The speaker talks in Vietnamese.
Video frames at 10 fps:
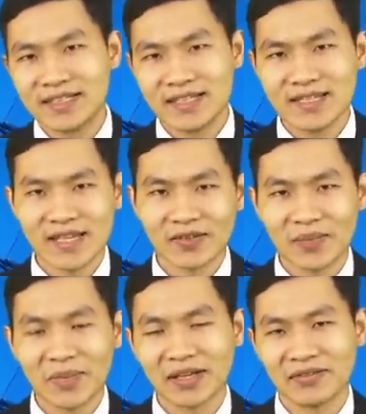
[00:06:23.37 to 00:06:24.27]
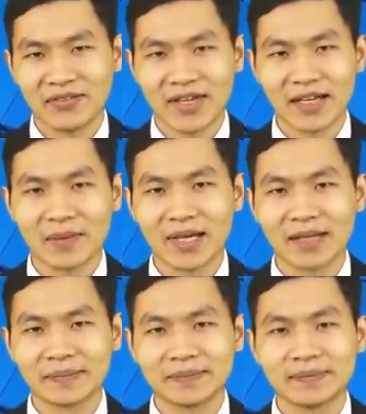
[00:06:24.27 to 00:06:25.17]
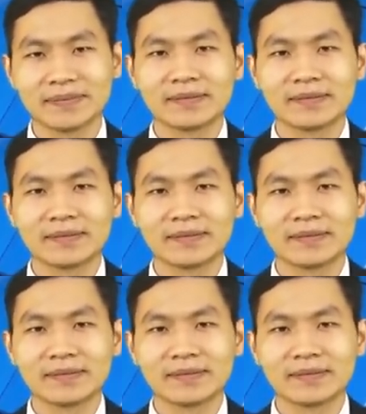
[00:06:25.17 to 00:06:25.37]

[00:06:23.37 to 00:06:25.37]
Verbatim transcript: Xin chào tạm biệt, và hẹn gặp lại.